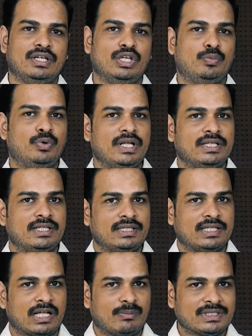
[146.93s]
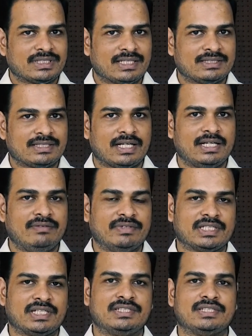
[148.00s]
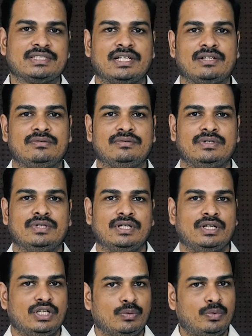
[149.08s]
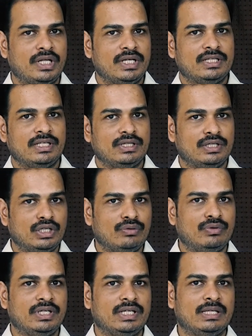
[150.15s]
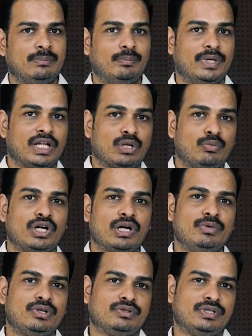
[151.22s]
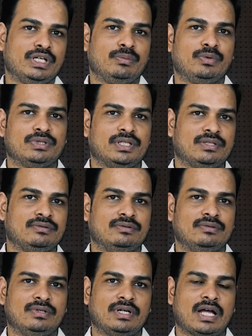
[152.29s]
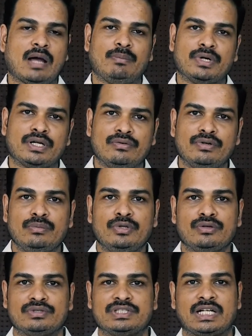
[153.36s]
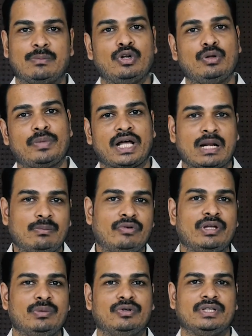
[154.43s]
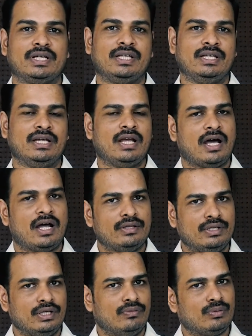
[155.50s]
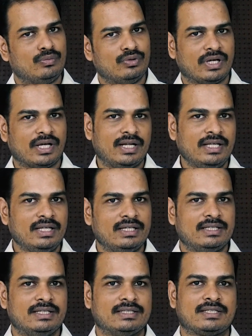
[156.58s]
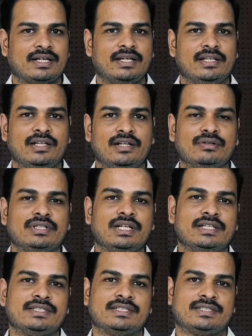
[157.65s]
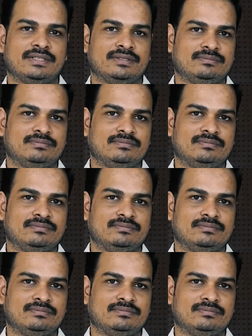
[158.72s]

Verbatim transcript: ఎప్పుడైతే ధర్మశాస్త్రాన్ని విసర్జిస్తారో ఎప్పుడైతే దేవునికి భిన్నముగా మీరు తిరిగిపోతారో అప్పటి నుండి మీకు శ్రమలు ప్రారంభమైపోతాయి అని దేవుడు ముందుగానే ఇస్రాయేలీలకు తెలియజేశాడు